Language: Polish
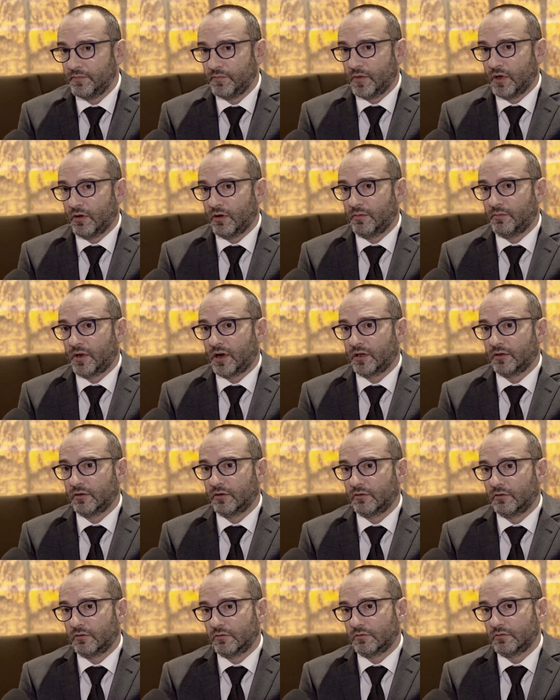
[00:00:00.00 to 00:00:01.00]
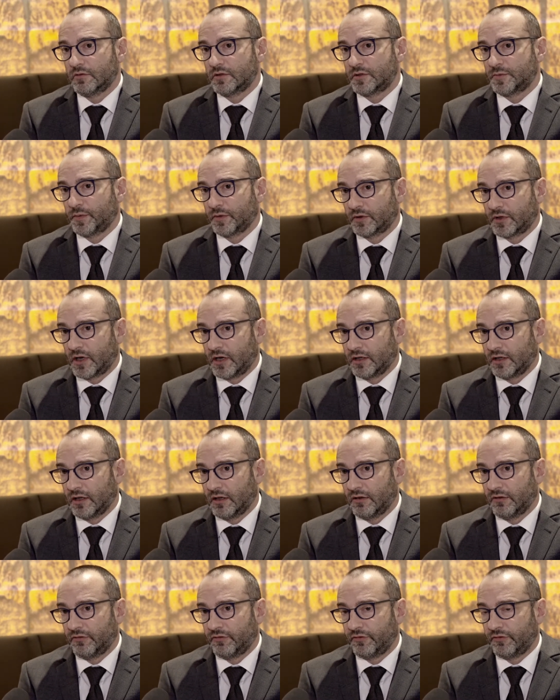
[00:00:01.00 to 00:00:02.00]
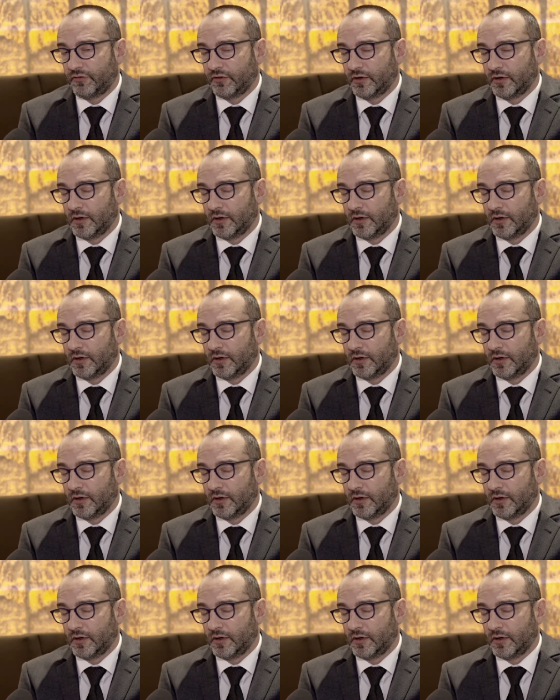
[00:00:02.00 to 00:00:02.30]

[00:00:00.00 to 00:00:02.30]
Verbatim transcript: Miałem rano spotkanie w